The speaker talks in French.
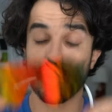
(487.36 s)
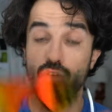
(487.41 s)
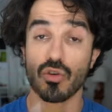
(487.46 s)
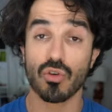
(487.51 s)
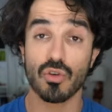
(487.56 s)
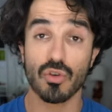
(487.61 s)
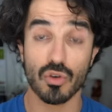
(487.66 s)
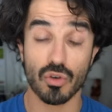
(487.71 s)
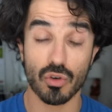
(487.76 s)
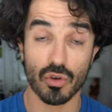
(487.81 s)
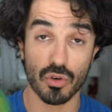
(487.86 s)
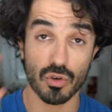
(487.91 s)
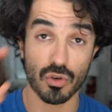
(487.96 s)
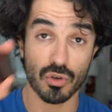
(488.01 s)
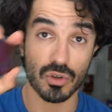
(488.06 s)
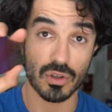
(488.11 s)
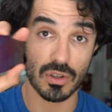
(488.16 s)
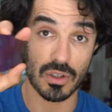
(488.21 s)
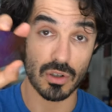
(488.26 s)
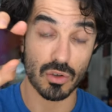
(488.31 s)
que
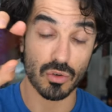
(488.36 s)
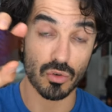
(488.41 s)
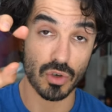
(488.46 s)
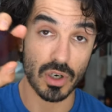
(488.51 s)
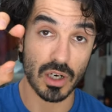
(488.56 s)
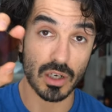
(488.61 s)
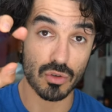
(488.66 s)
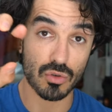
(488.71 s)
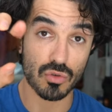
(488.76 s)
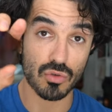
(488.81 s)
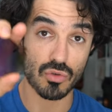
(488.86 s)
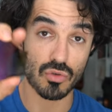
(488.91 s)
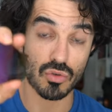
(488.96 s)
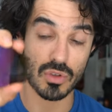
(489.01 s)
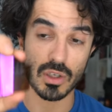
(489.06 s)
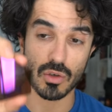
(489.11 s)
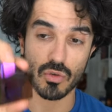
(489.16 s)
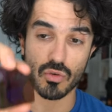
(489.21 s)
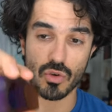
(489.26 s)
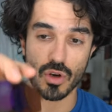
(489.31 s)
euh, le rendu
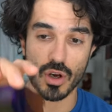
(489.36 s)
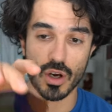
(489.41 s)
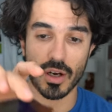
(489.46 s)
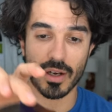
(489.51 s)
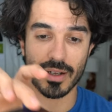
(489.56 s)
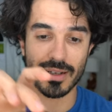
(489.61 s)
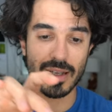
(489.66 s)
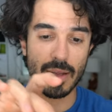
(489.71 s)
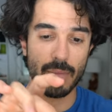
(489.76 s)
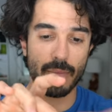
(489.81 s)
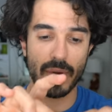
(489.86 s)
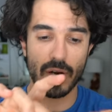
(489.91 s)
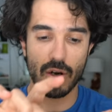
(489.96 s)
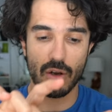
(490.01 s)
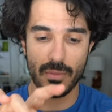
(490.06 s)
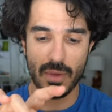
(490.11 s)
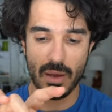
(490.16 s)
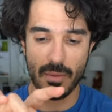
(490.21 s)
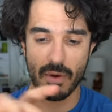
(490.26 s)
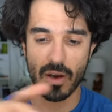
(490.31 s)
des couleurs n'est pas
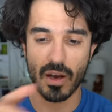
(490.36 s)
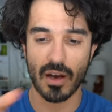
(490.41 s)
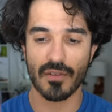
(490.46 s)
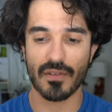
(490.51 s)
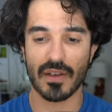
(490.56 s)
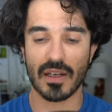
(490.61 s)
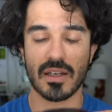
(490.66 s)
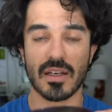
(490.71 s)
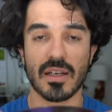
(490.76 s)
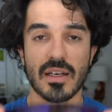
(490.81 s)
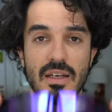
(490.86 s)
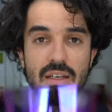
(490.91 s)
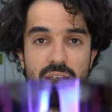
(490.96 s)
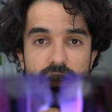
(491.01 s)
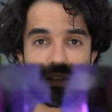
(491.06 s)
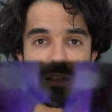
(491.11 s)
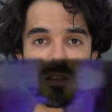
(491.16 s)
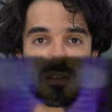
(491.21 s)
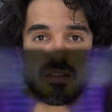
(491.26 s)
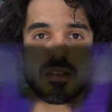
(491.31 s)
le même avec
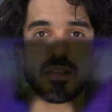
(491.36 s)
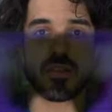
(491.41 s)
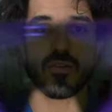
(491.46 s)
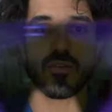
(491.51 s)
ces